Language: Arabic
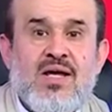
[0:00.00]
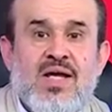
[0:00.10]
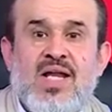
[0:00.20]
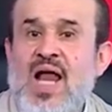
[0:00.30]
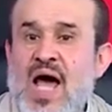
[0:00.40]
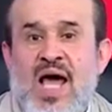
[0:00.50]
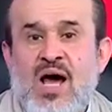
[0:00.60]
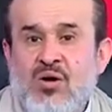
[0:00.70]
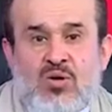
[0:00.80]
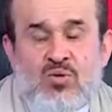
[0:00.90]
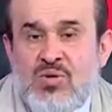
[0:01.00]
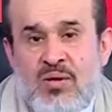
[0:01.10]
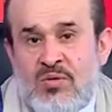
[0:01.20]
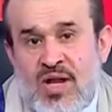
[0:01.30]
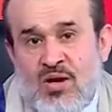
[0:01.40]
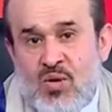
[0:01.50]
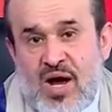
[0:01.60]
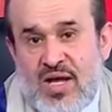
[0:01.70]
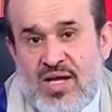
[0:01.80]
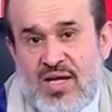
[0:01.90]
لا يأخذون من
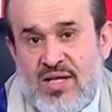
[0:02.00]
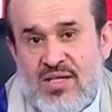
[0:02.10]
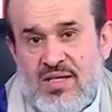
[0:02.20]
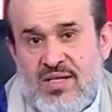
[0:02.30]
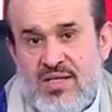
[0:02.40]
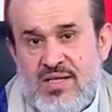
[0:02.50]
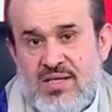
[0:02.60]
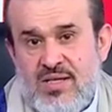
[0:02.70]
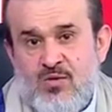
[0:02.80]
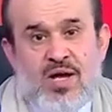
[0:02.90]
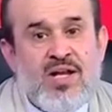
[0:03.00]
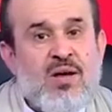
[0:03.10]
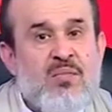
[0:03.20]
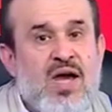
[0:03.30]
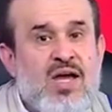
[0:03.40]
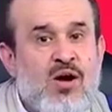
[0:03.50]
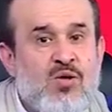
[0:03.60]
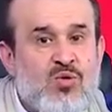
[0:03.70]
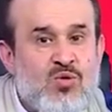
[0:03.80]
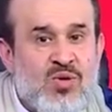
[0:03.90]
الوائل وإنما
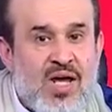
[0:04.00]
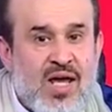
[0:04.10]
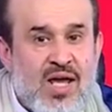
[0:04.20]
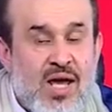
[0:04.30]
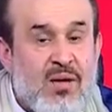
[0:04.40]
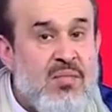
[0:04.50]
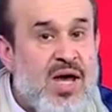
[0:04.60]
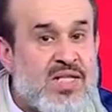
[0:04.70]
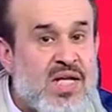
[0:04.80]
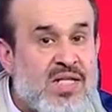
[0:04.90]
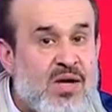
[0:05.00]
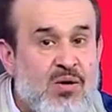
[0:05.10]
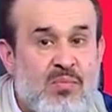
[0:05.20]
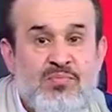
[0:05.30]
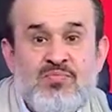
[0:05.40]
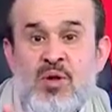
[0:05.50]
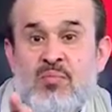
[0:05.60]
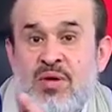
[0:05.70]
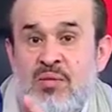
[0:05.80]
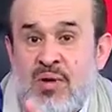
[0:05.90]
يأخذون مادتهم
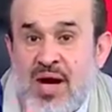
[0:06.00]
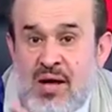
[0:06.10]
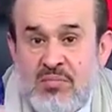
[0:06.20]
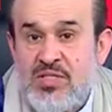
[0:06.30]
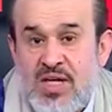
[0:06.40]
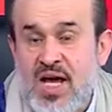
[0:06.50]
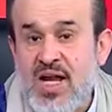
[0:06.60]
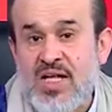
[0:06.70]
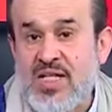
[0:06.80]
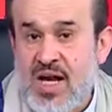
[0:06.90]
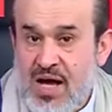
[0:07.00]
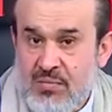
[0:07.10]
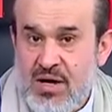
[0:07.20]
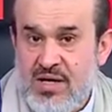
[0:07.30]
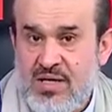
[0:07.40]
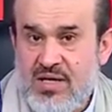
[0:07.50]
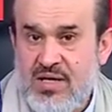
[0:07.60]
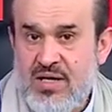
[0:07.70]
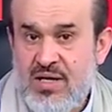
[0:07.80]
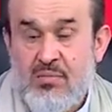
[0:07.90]
من برامج قناة القمر
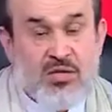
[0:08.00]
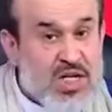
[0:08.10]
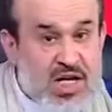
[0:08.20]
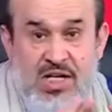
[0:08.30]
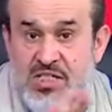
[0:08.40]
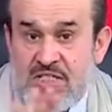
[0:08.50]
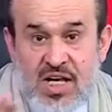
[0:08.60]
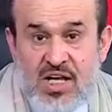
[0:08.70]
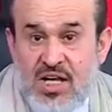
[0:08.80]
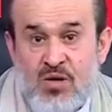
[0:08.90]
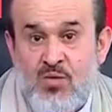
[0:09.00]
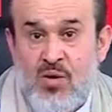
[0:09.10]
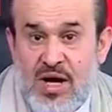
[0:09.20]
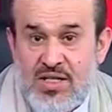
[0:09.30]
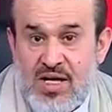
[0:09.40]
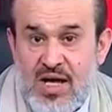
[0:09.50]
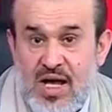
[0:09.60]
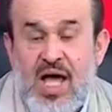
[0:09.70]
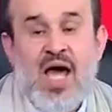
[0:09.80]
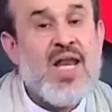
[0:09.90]
بشكل صريح وواضح
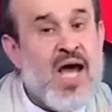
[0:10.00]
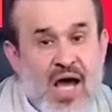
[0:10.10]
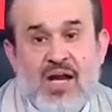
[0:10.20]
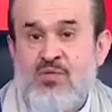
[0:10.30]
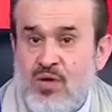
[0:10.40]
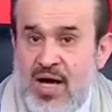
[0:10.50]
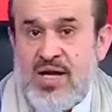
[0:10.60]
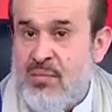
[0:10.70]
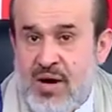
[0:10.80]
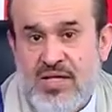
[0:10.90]
انا اعرف ان بعض